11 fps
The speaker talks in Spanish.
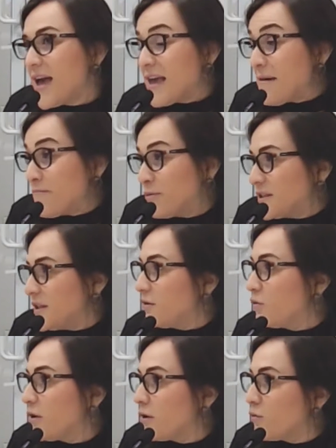Y pues sin
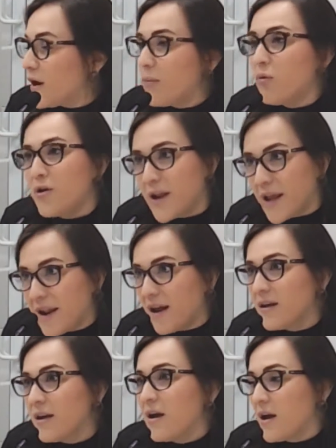duda alguna vulnera
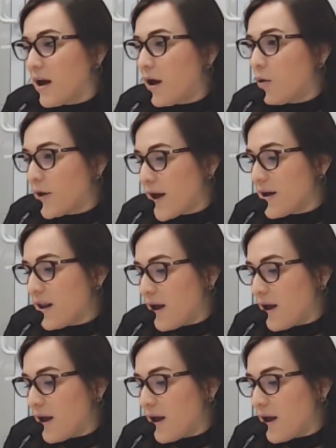ahora